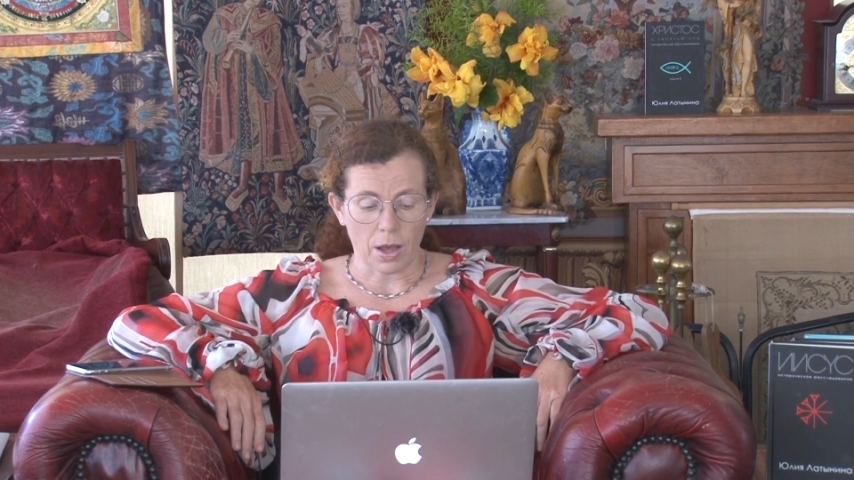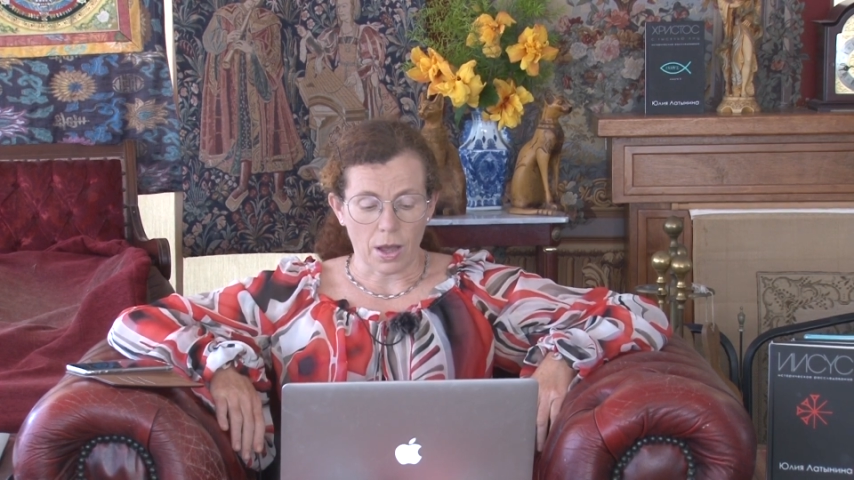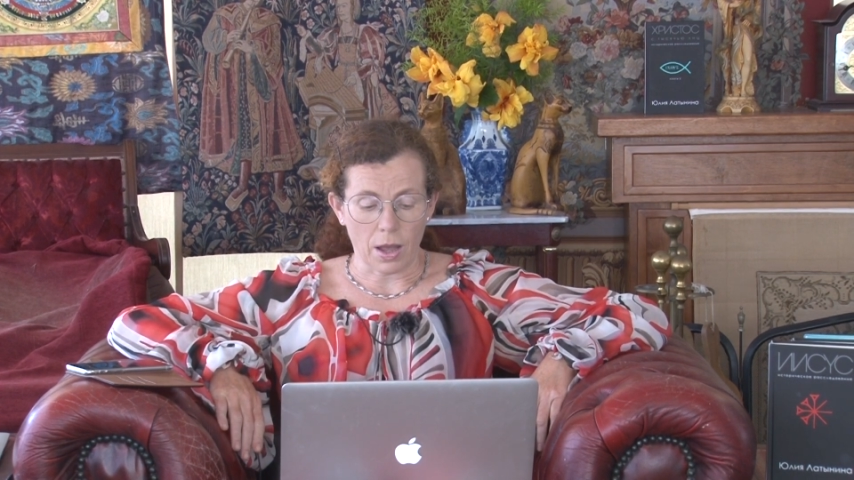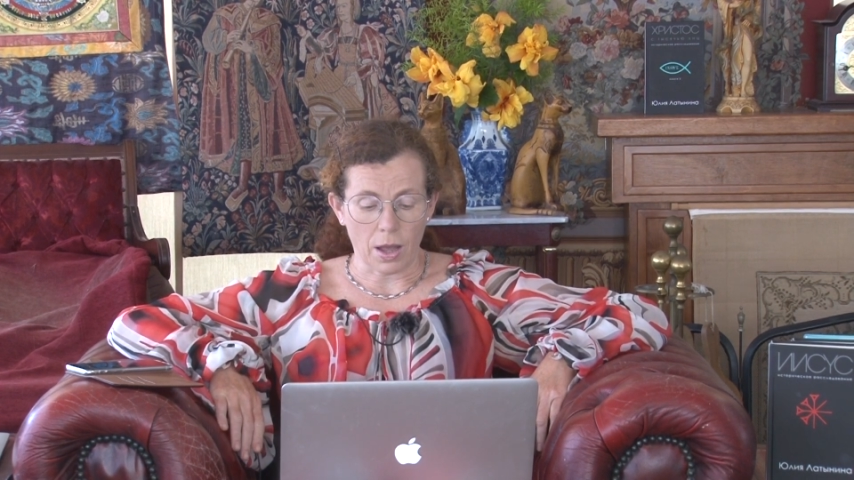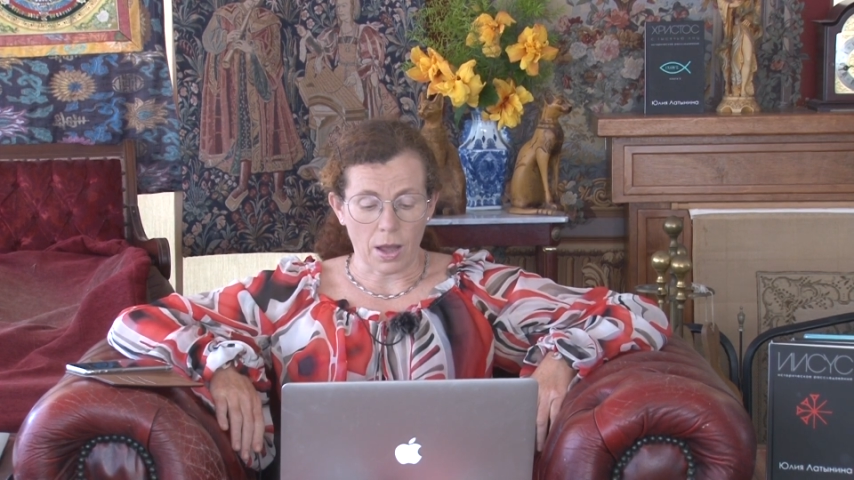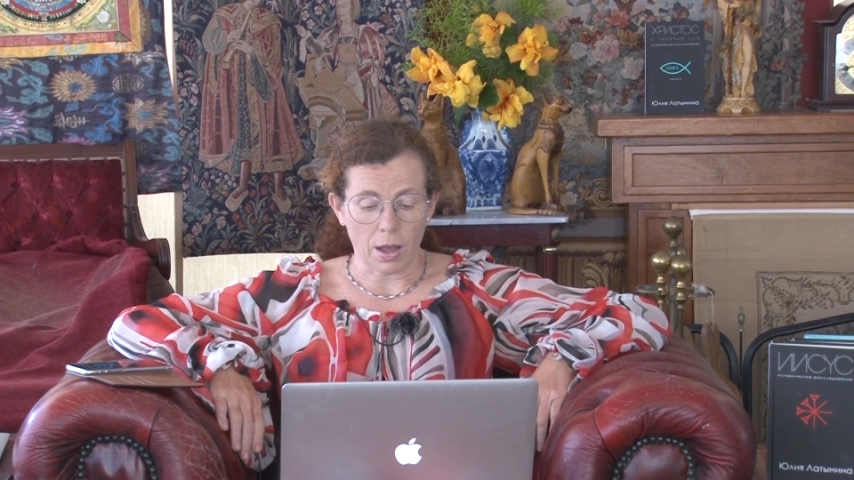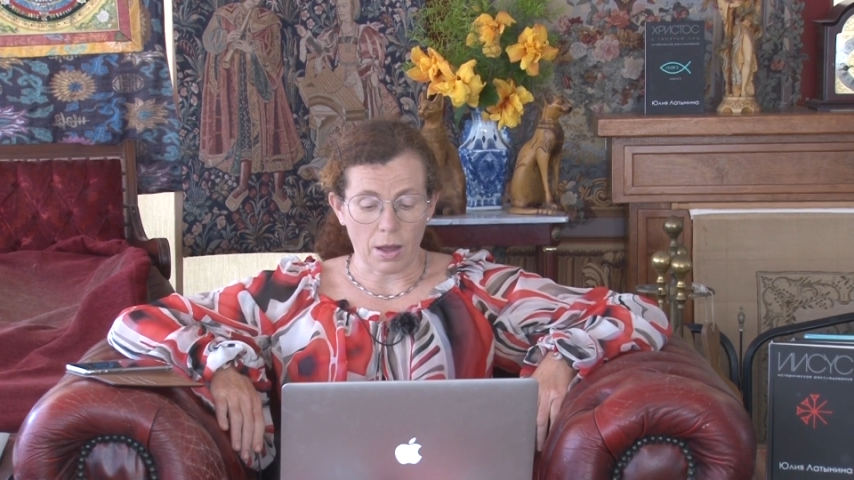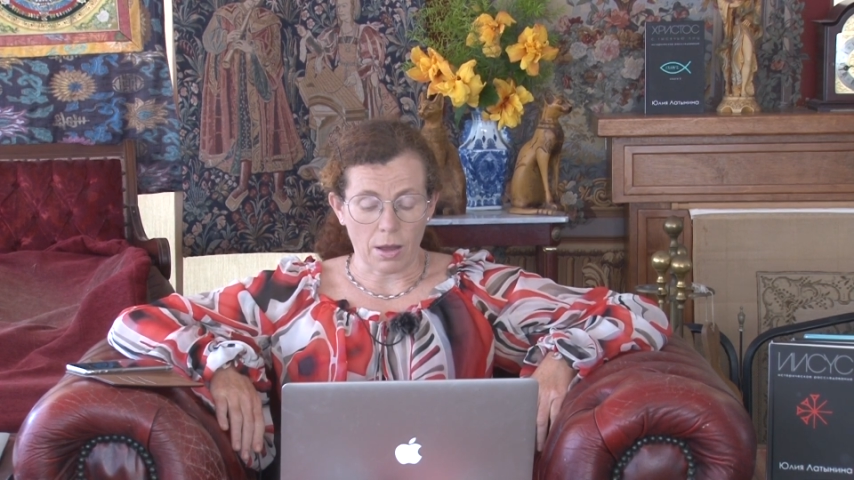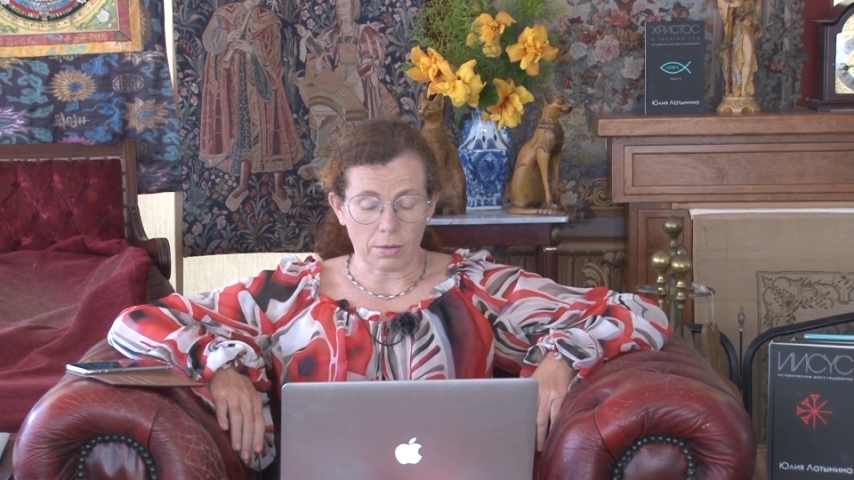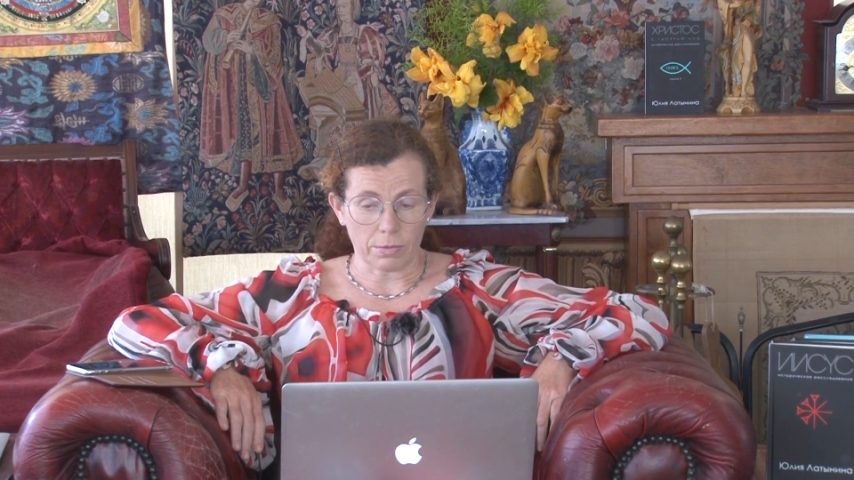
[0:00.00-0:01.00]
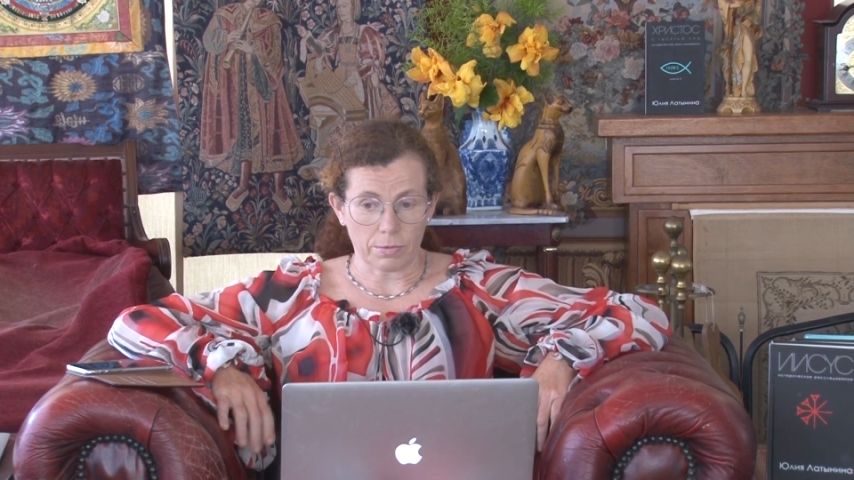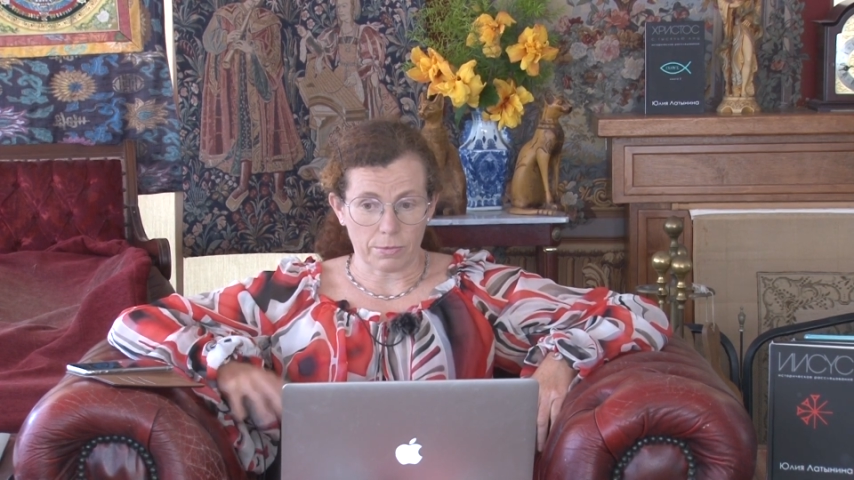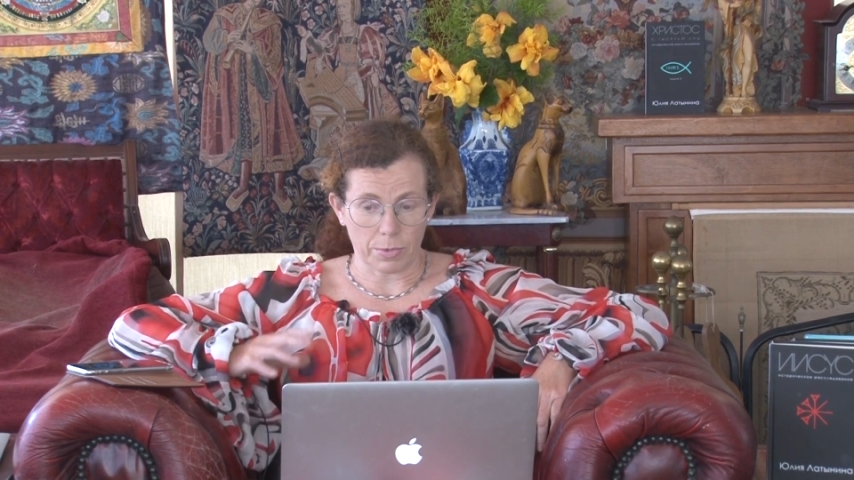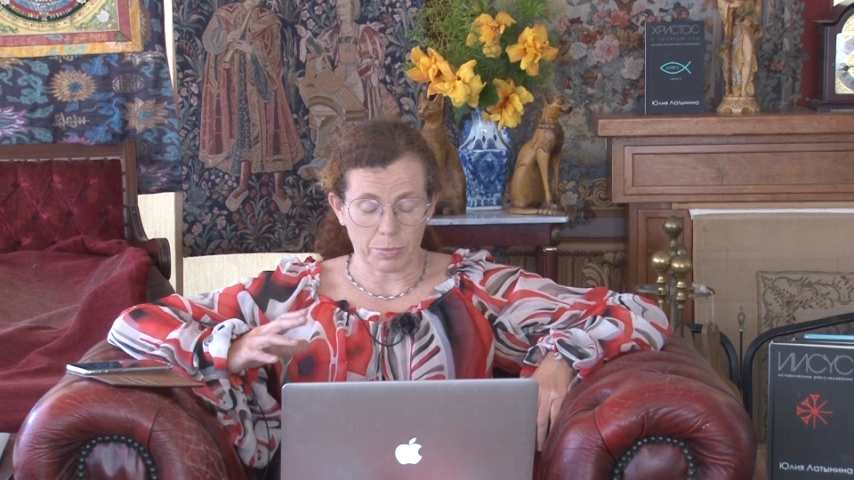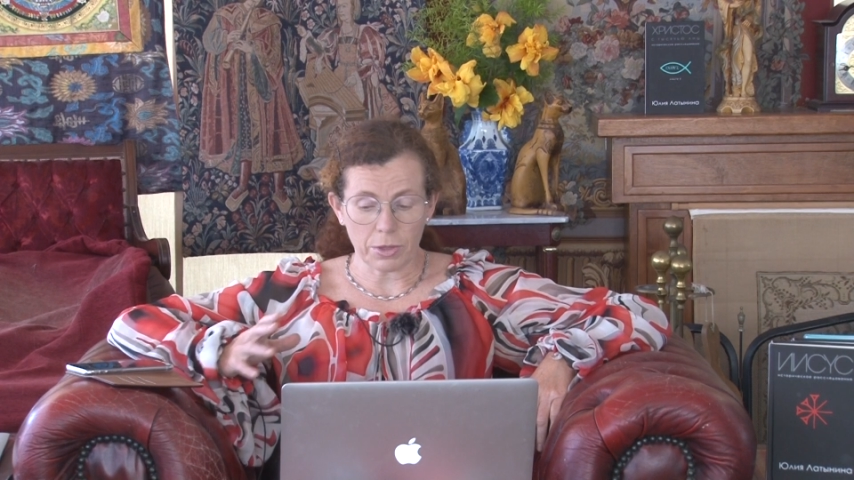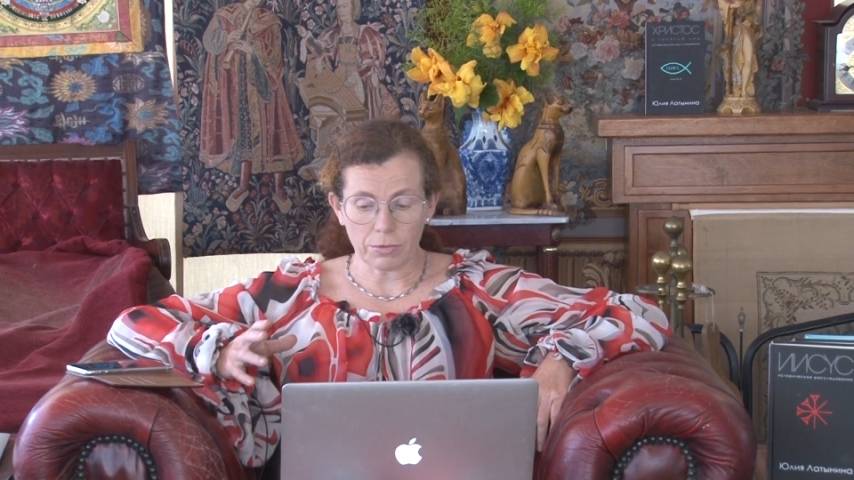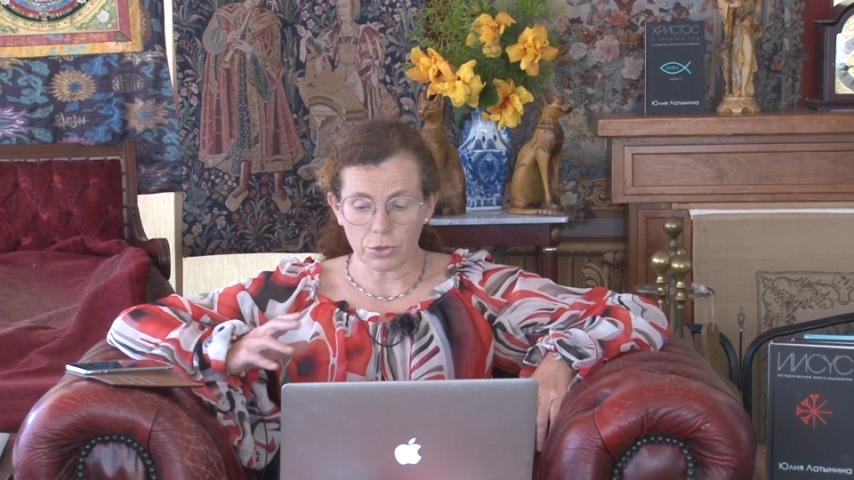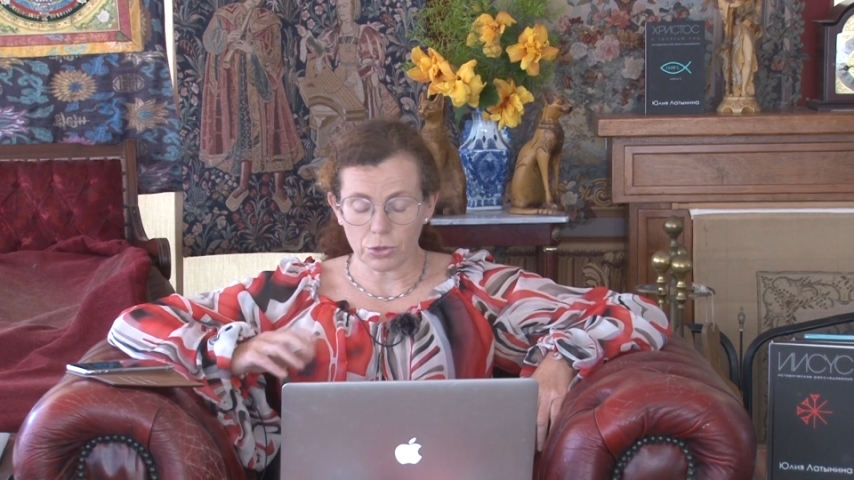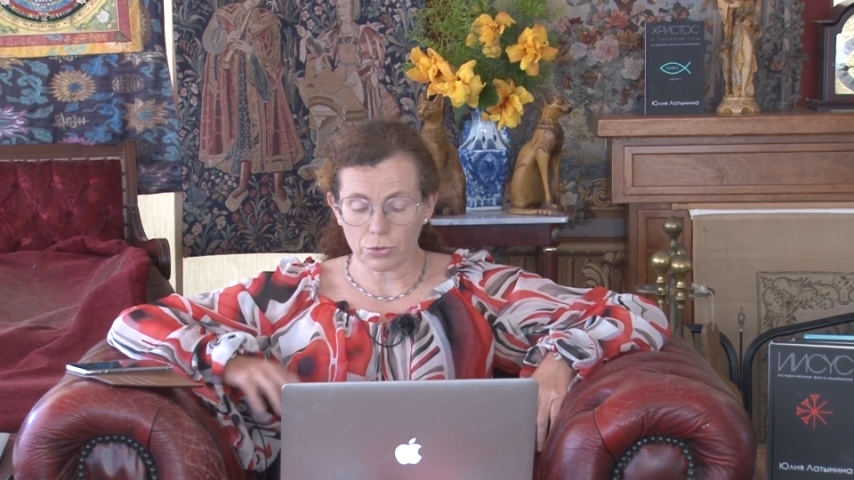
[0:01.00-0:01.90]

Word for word: А, во-первых,